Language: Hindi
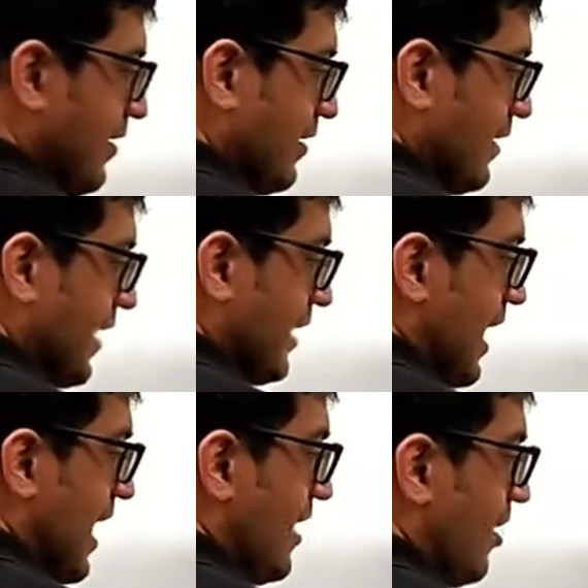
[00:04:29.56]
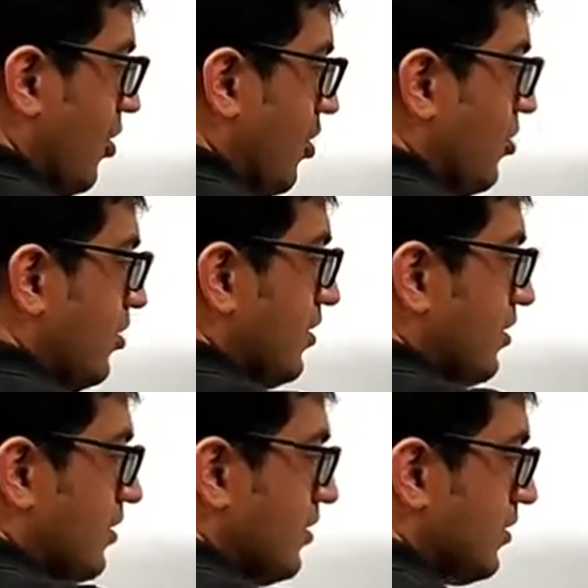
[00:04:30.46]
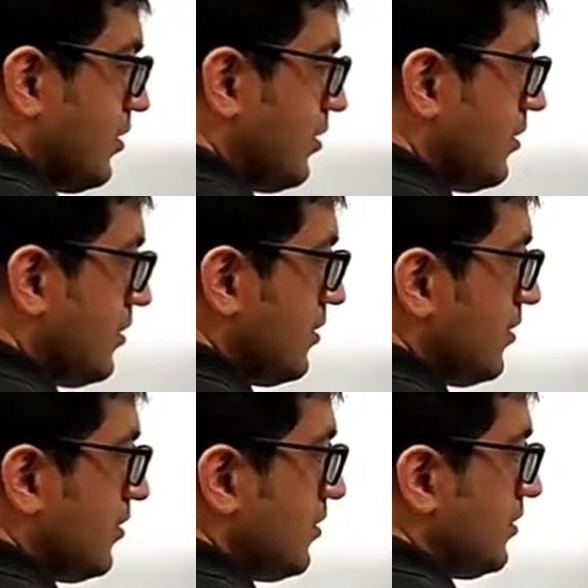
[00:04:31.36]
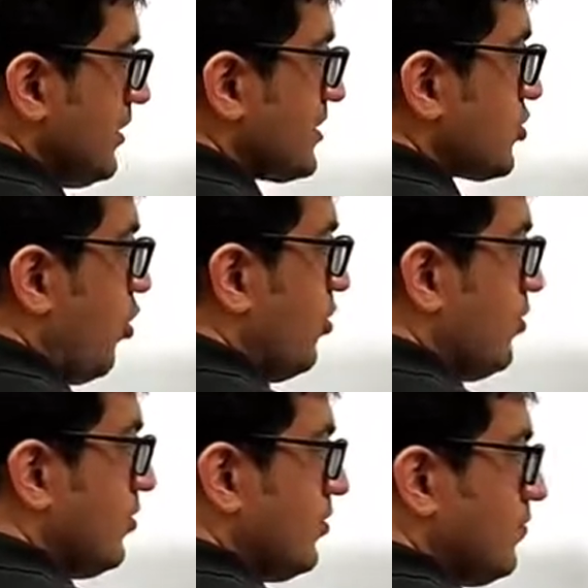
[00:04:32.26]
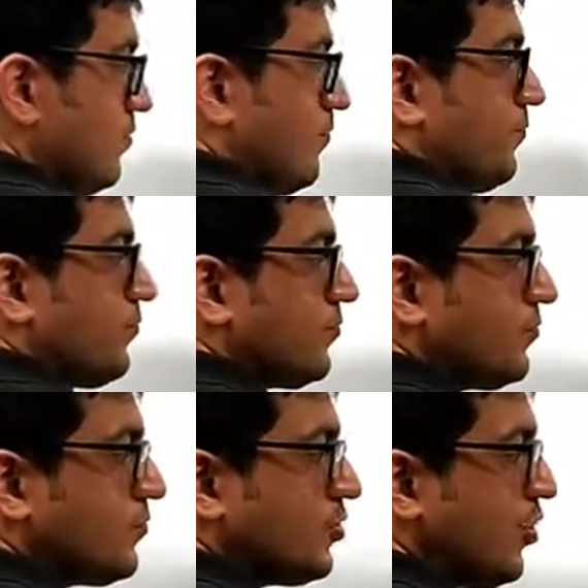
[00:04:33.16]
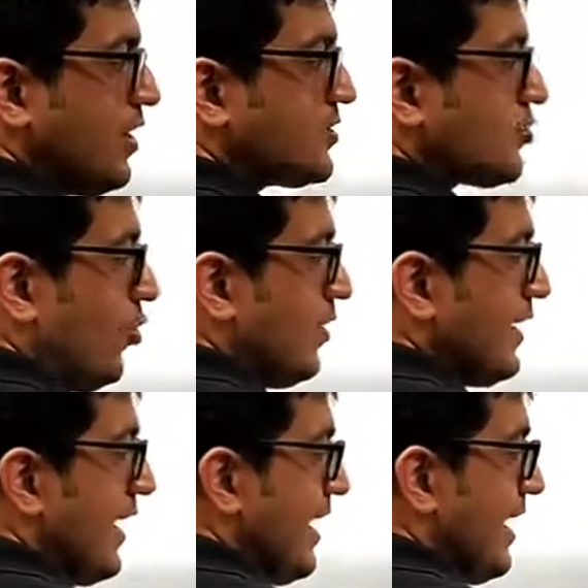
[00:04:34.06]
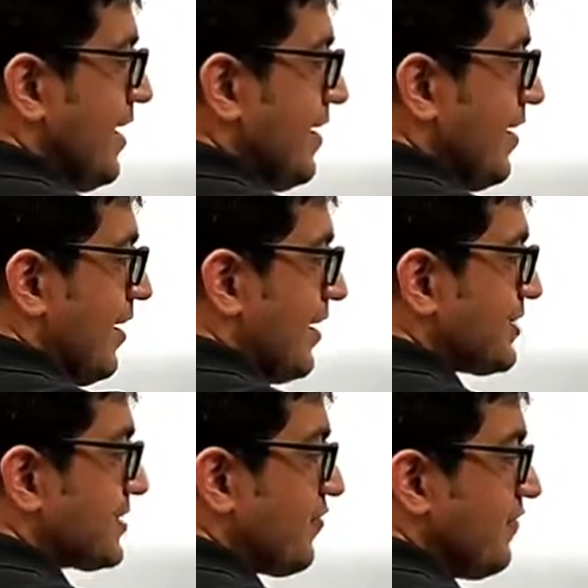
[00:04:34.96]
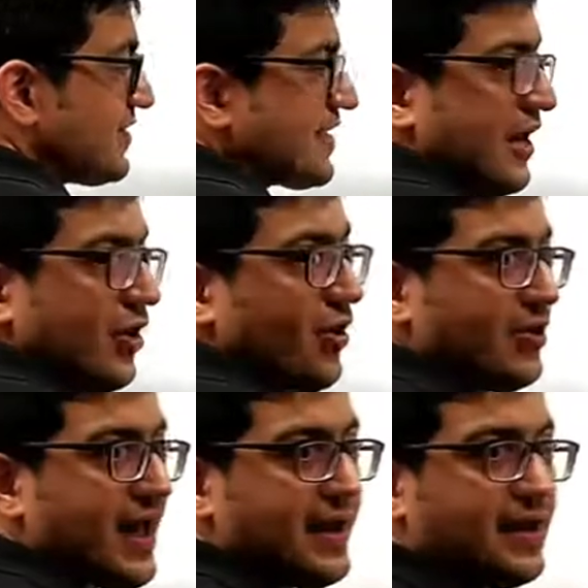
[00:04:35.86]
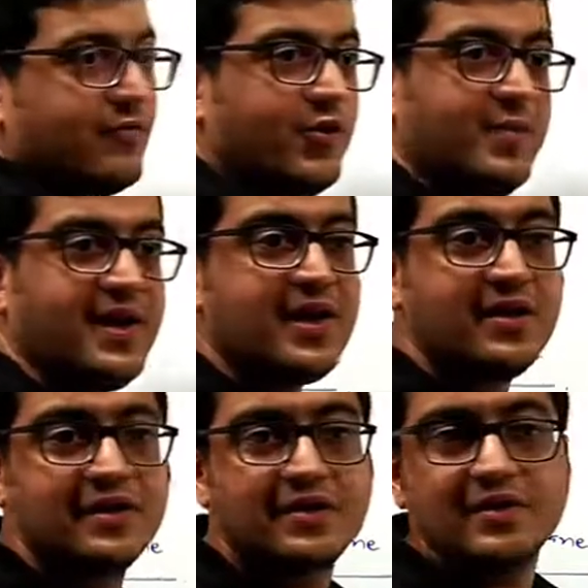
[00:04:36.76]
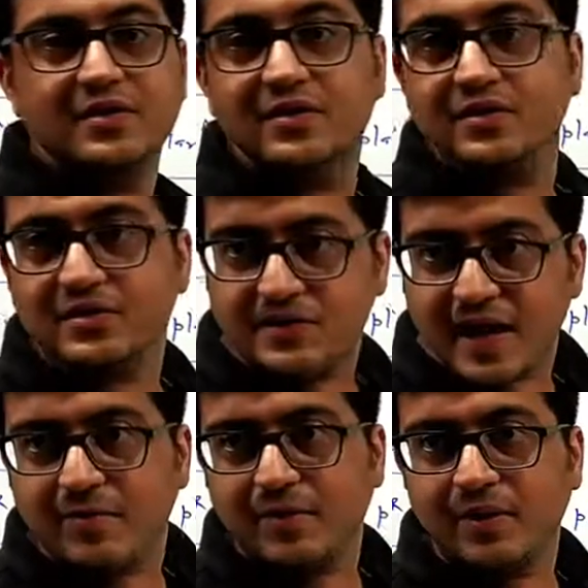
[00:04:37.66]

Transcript: कैन लाई अलोंग दिस कोन क्योंकि इस कोन के हर सरफेस के अलोंग एंगल वुड बी सेम